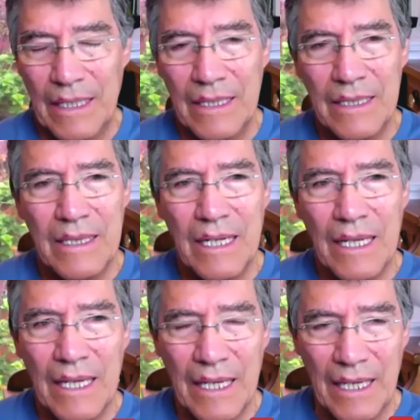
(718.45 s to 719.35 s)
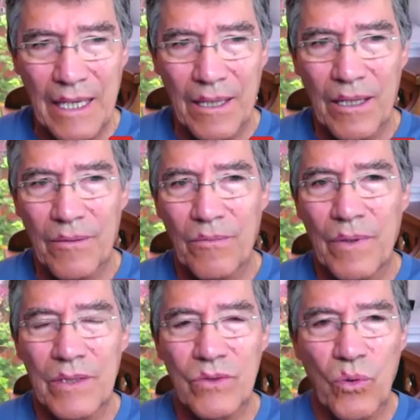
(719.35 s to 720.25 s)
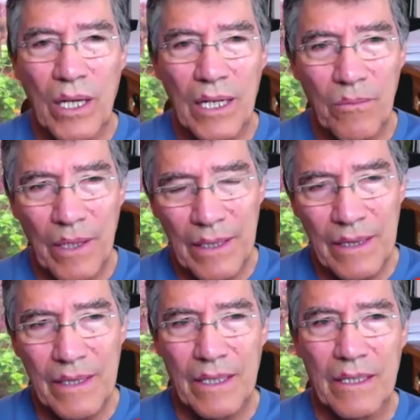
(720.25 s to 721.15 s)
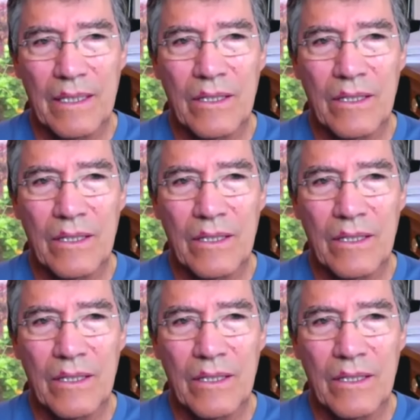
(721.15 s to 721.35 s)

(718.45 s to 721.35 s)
entregue mensualmente